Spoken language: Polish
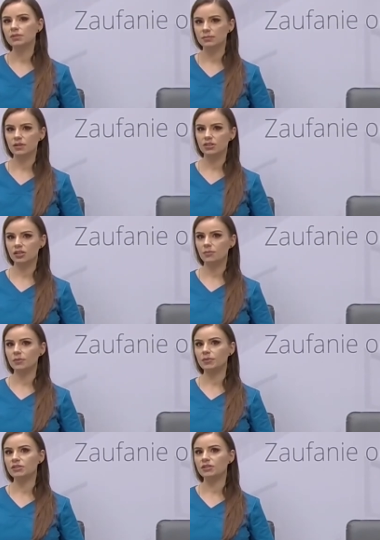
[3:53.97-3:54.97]
zmarszczkami
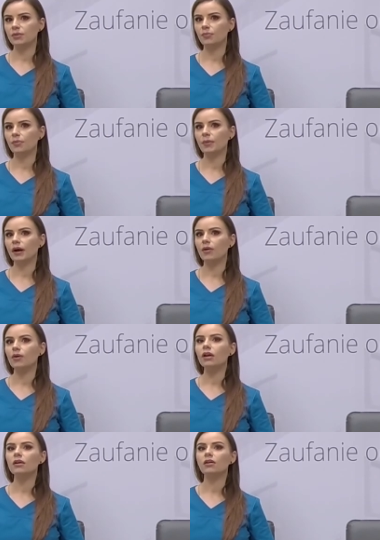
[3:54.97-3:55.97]
będzie nam
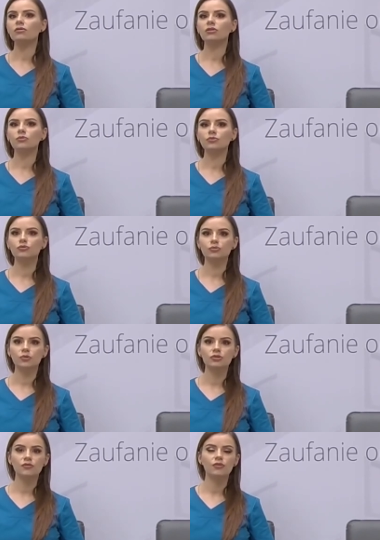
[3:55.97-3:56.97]
pomagało, ale o tym już
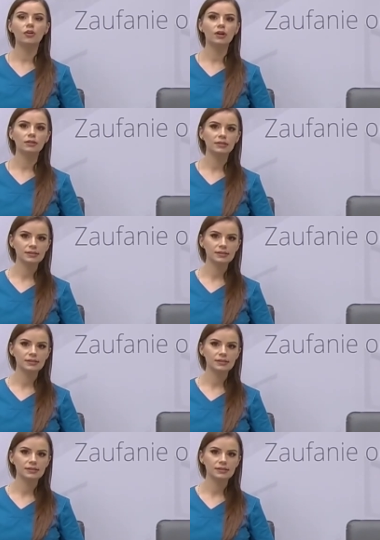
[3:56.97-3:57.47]
może w kolejnych